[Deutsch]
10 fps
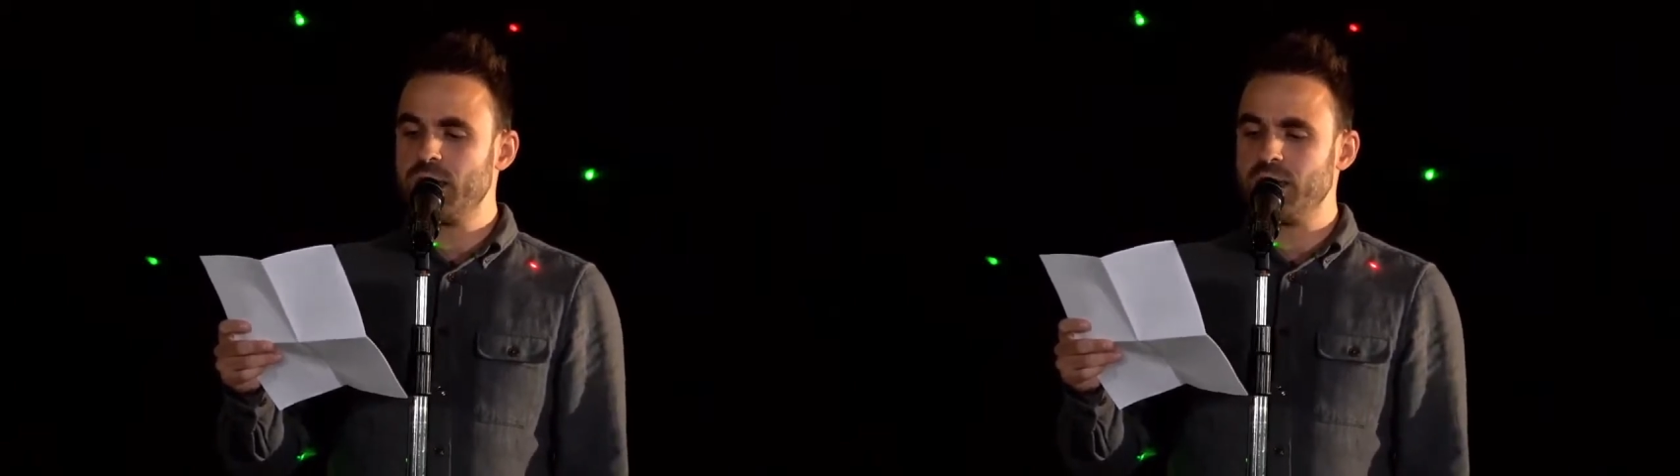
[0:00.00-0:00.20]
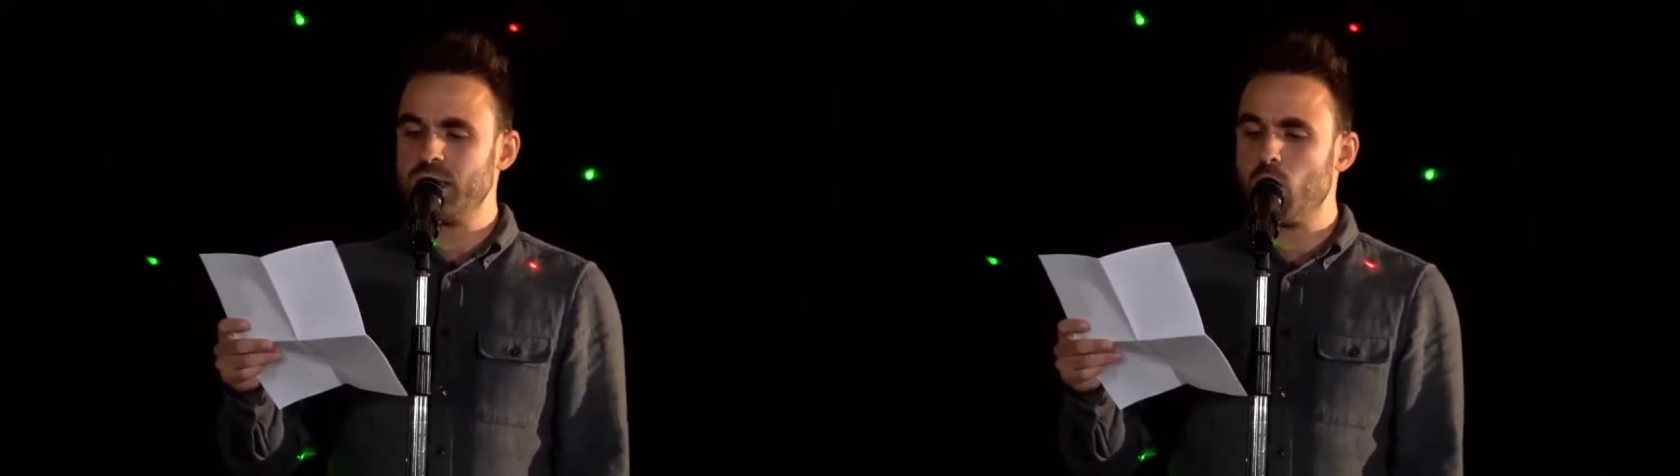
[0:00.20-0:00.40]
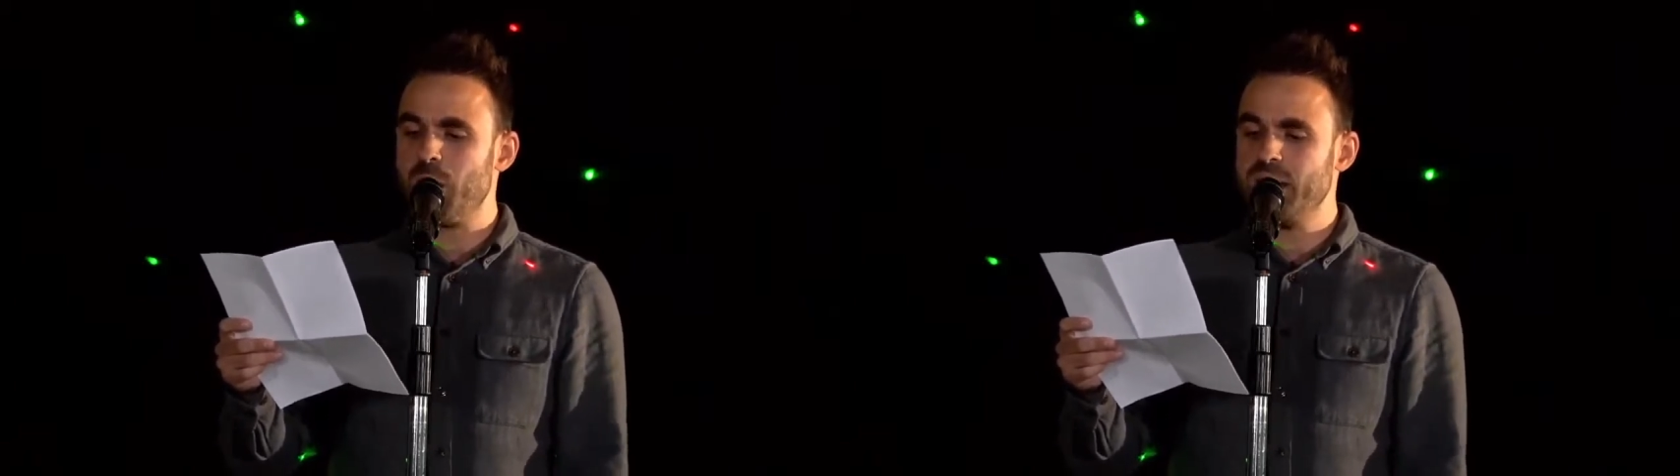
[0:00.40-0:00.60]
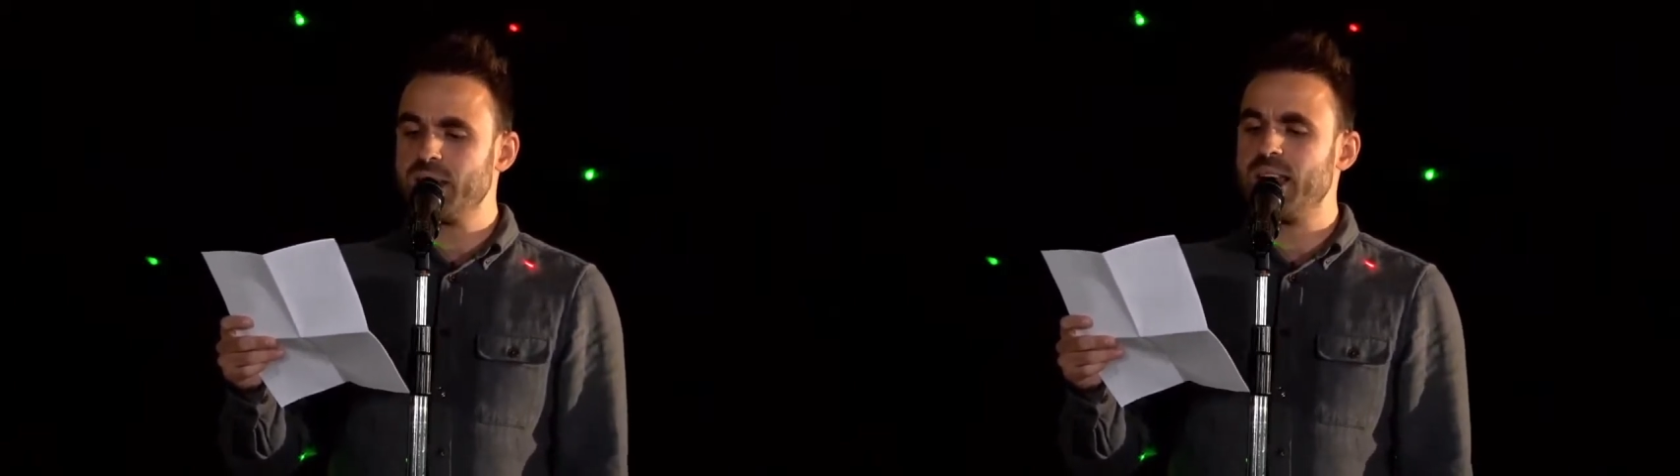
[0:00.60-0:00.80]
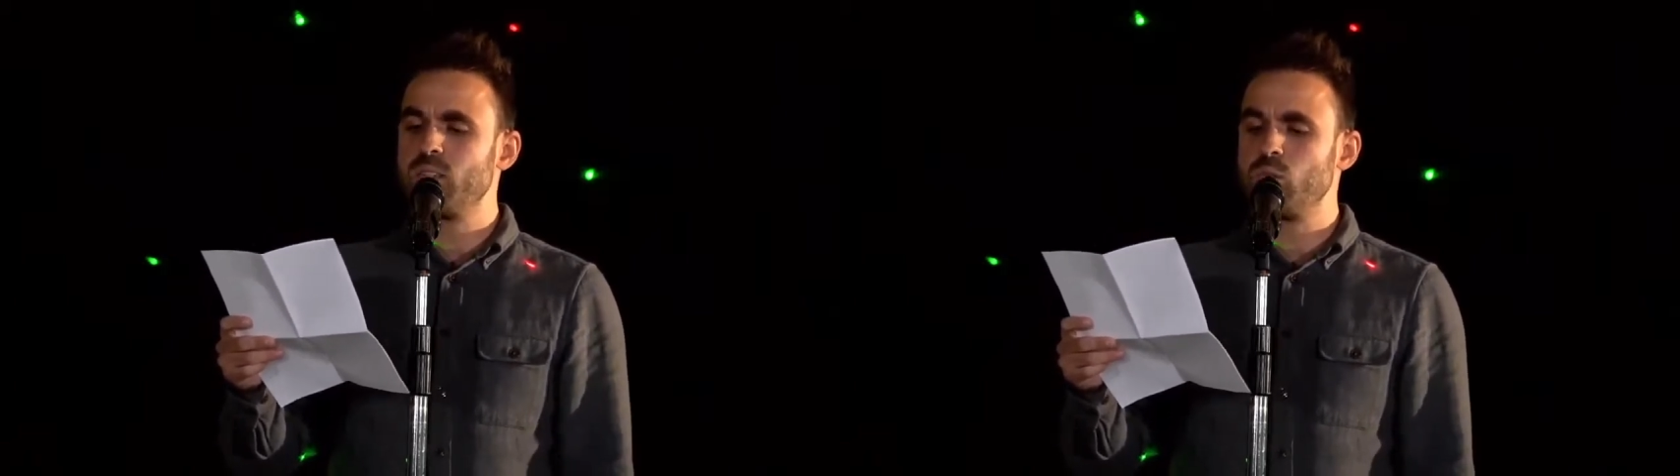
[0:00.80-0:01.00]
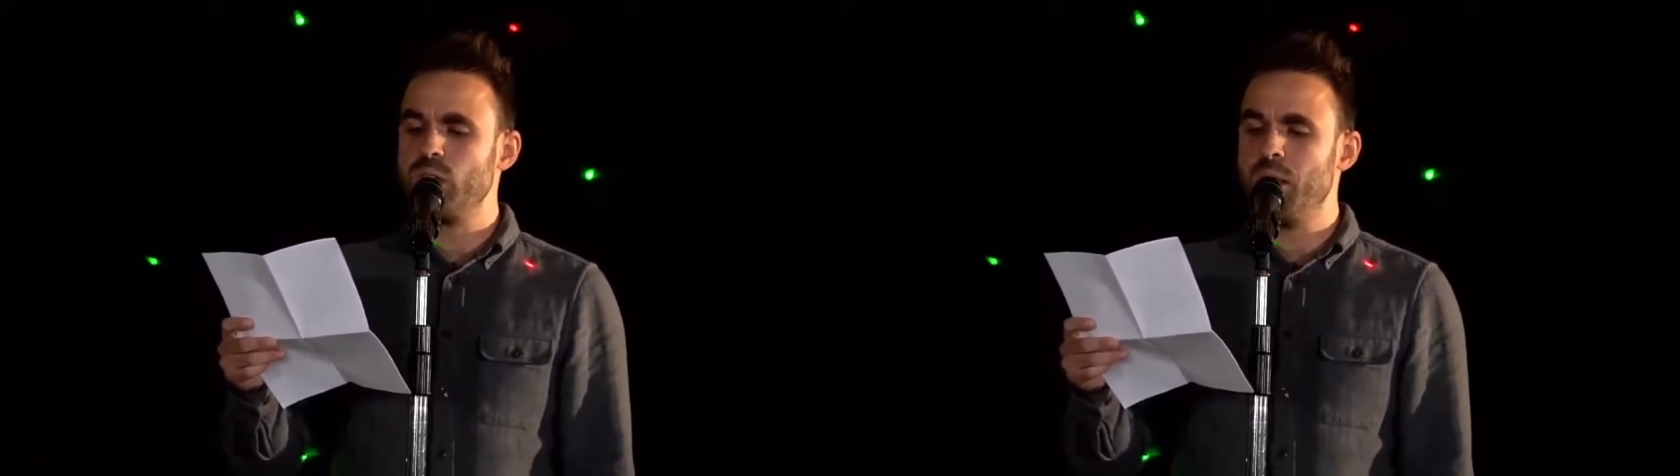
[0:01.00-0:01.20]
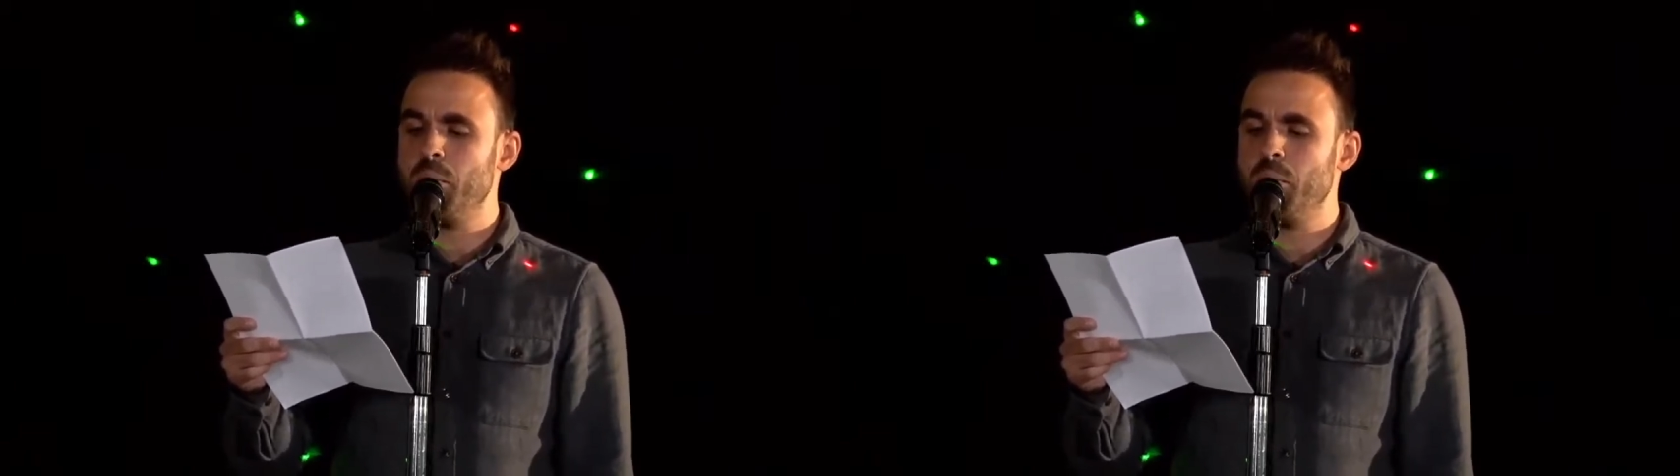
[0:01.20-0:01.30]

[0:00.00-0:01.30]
sich auch mal die Zeit zu nehmen,